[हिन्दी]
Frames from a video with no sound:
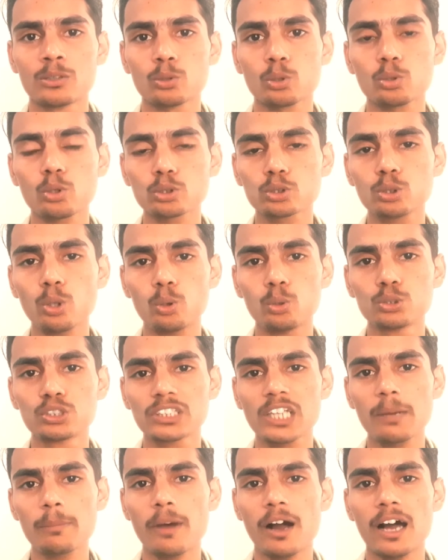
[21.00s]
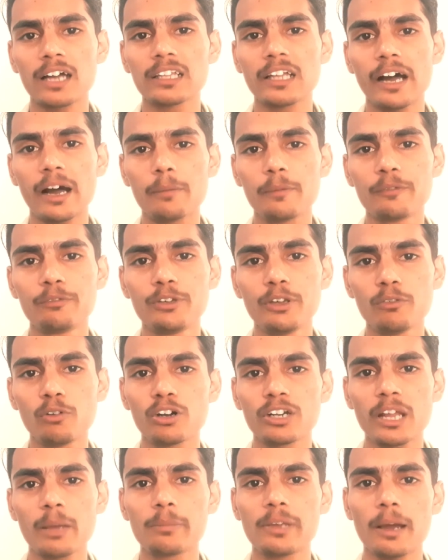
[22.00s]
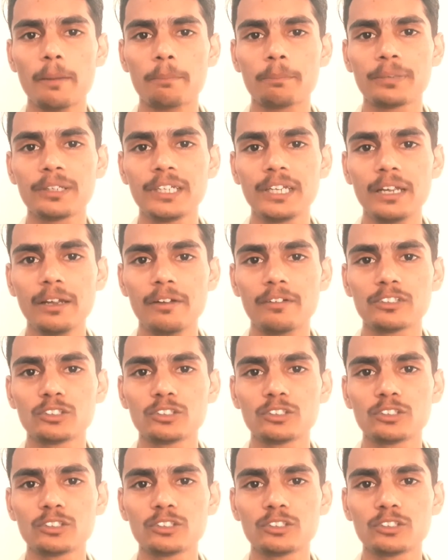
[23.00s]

तो दोस्तों उसके बाद अब वीवो ने भी अपने